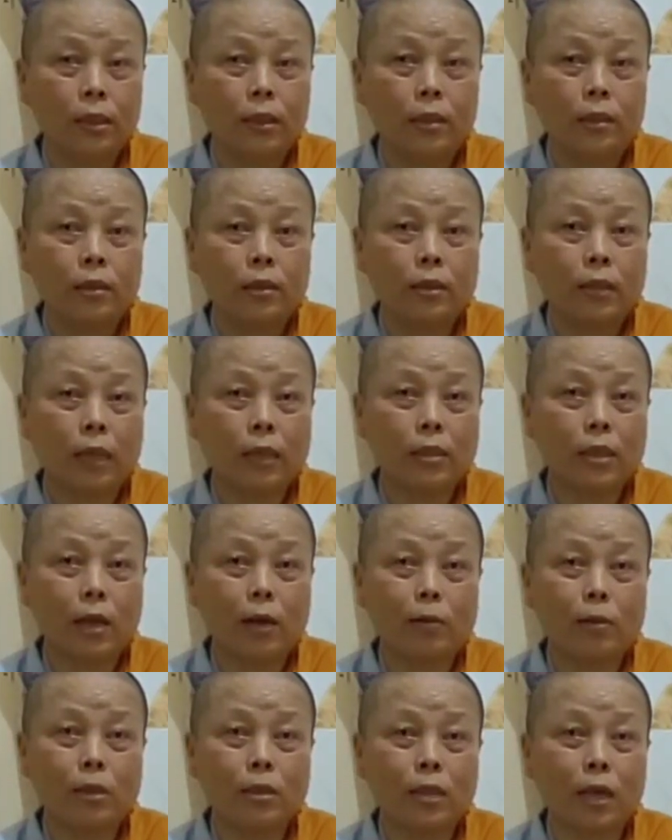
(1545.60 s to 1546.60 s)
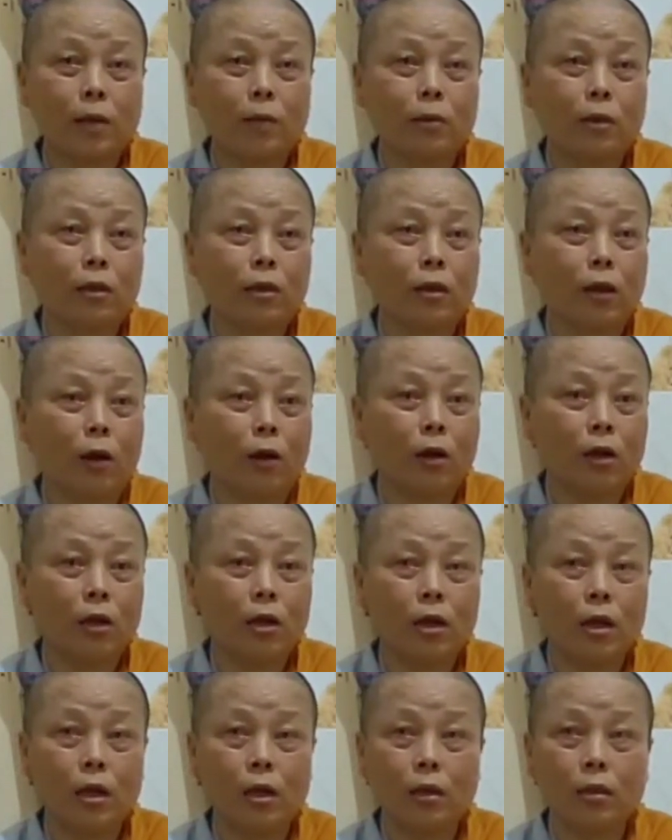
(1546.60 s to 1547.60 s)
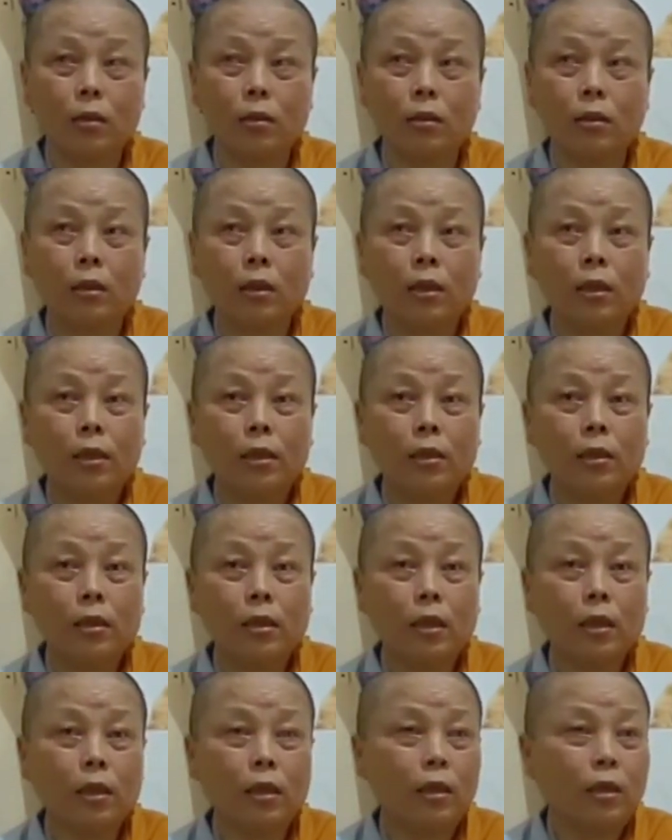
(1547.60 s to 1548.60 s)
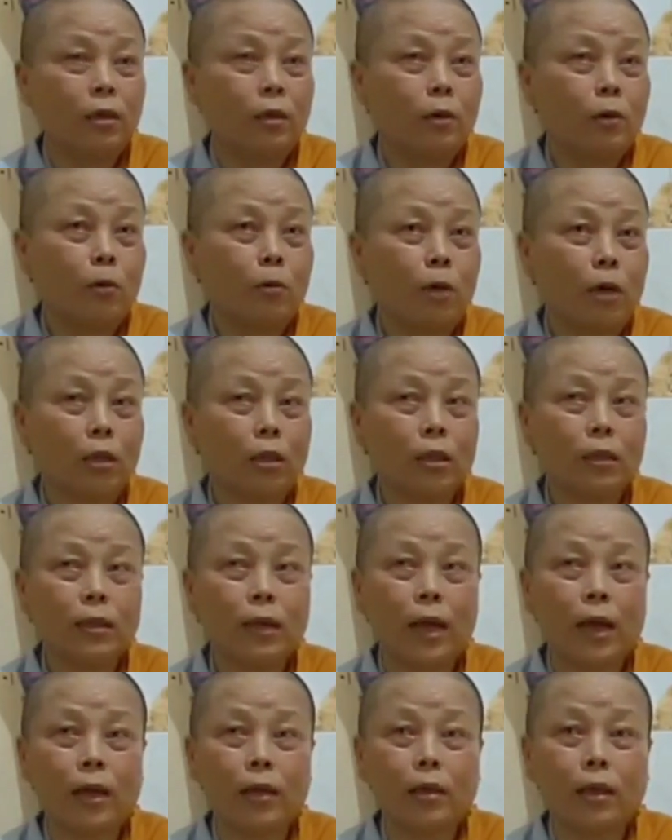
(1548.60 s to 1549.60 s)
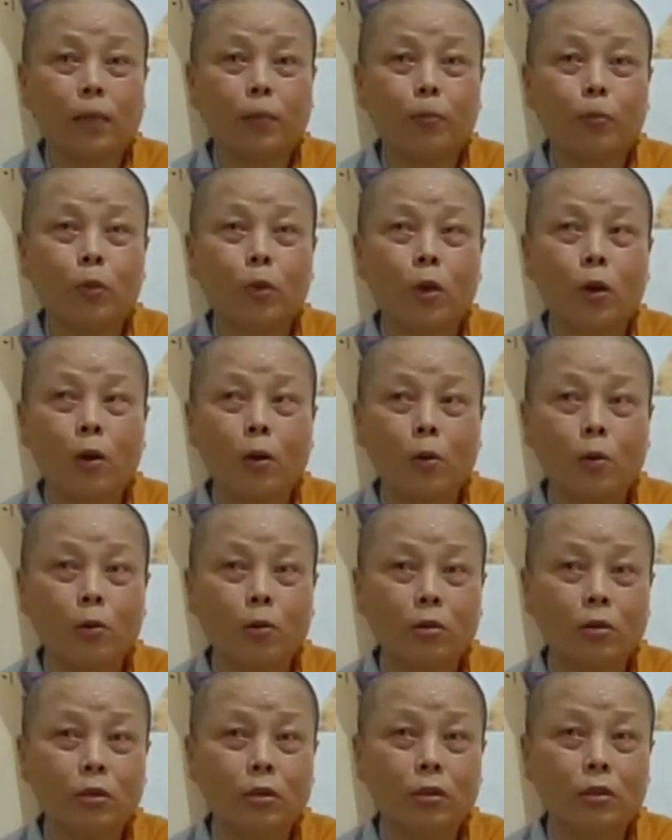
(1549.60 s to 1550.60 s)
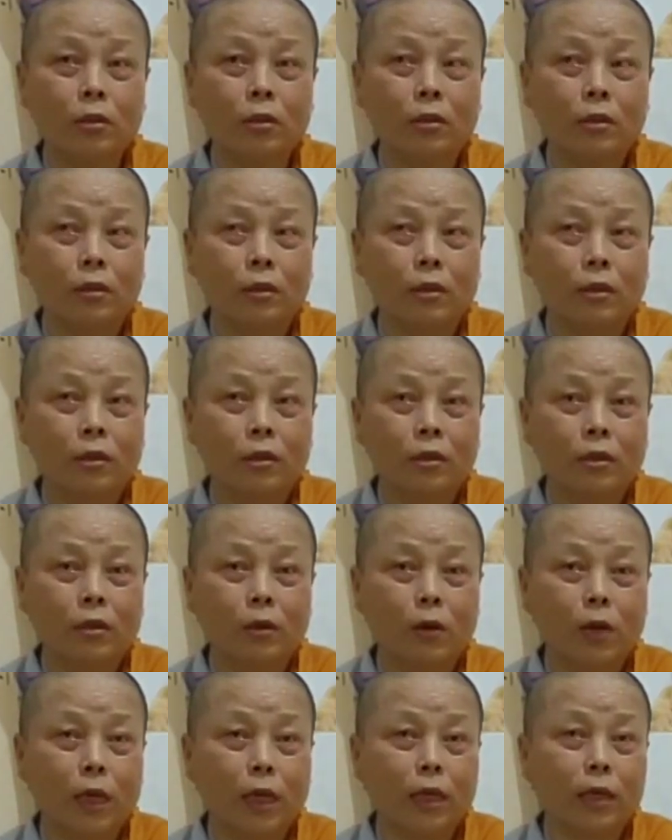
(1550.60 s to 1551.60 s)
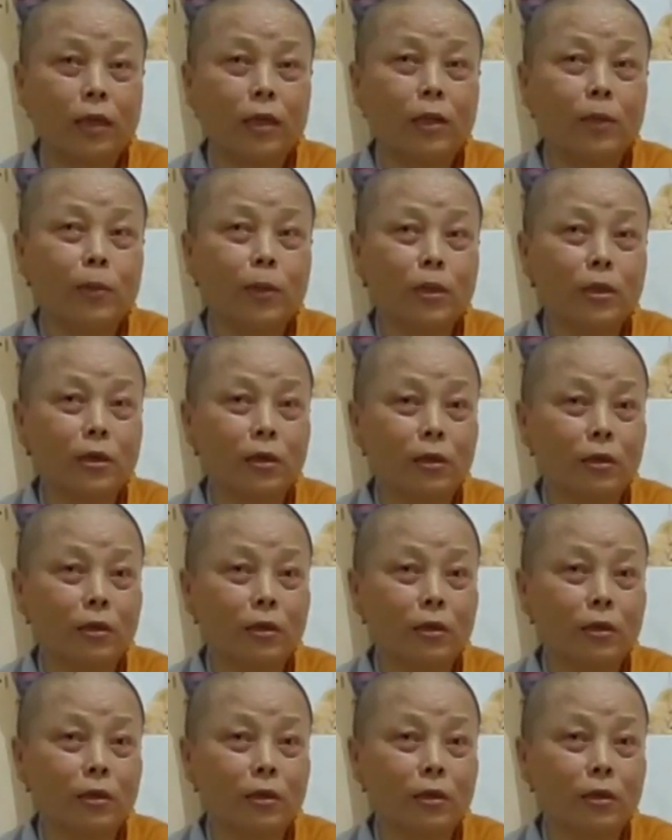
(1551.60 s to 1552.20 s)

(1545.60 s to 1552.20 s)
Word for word: Lại sao vậy, sao những nhỏ nó lên đi Phật Thích Ca nhập vô. Có nghe cái clip đó chưa?